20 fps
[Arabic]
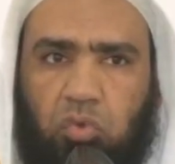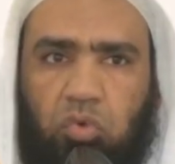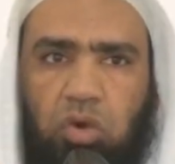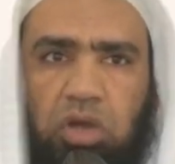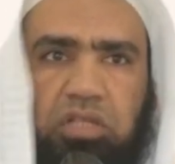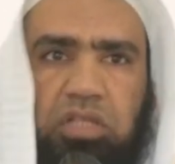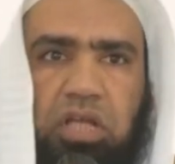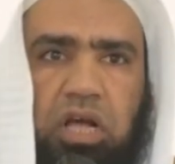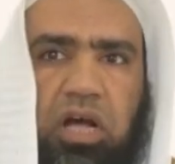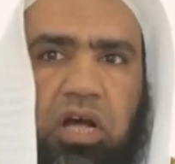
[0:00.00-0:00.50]

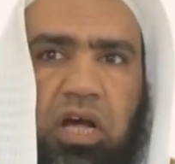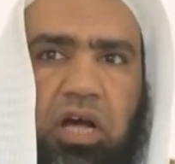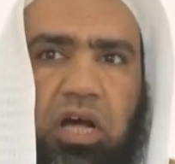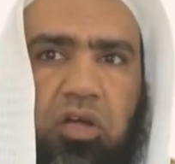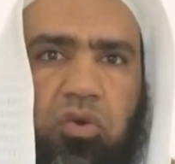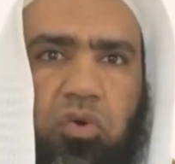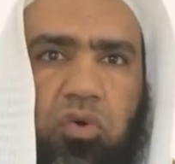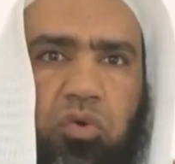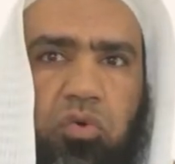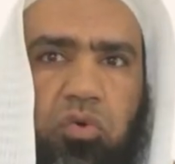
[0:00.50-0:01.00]

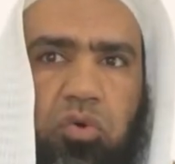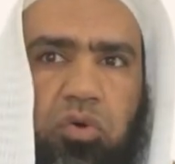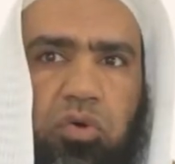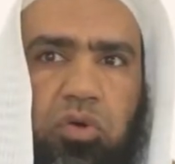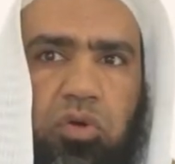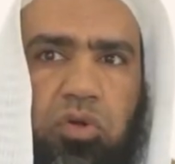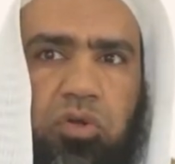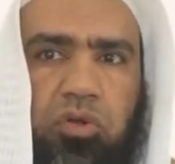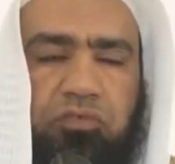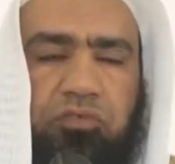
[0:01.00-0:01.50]
ودخلوا
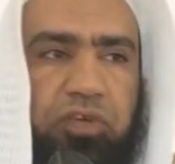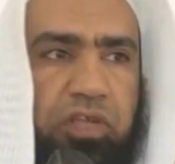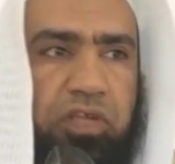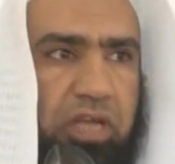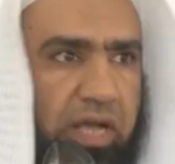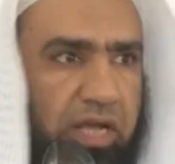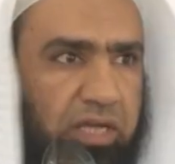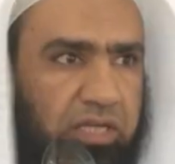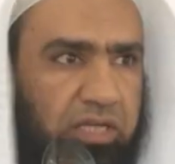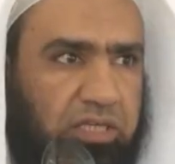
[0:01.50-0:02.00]

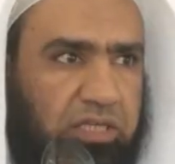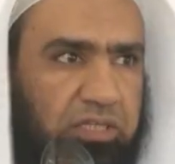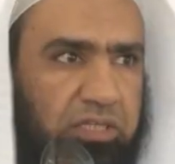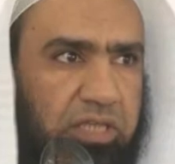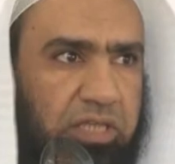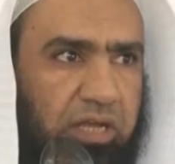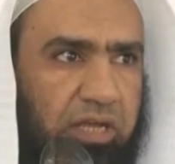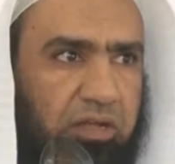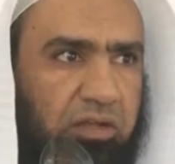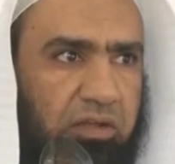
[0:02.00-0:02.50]
في
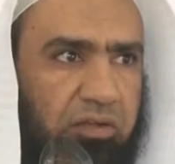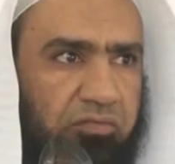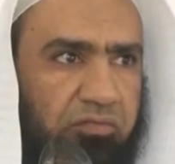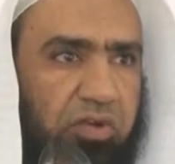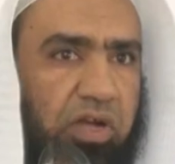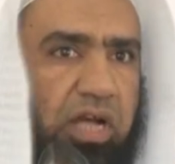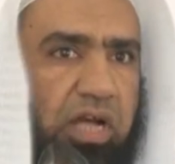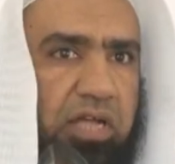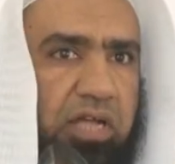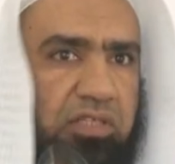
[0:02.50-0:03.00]
العقيده
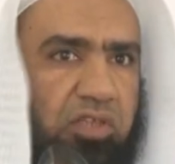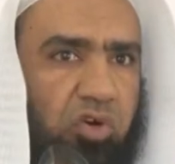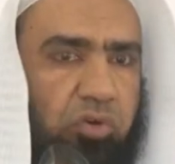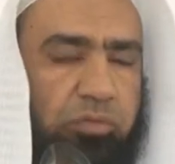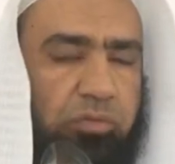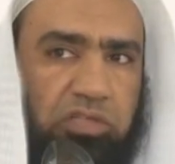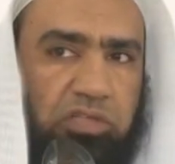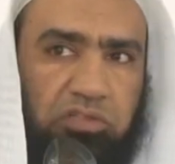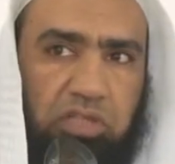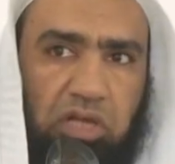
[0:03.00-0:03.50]

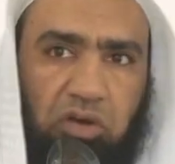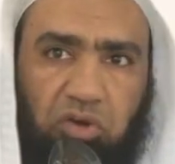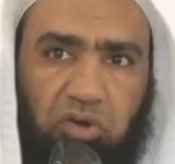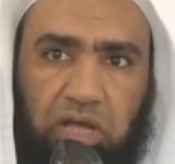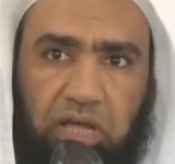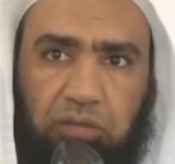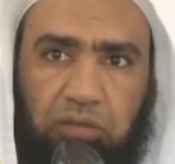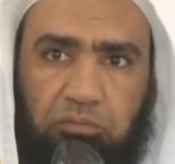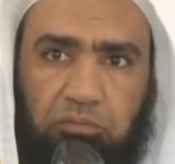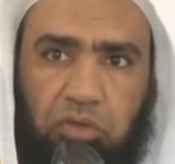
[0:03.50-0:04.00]
فاتوا
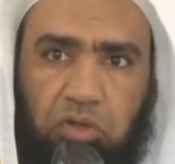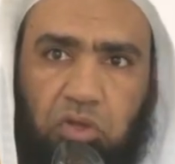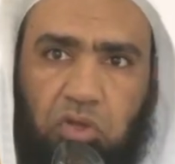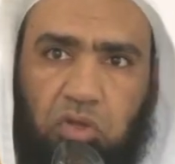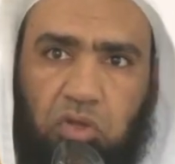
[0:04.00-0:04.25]
بالطوام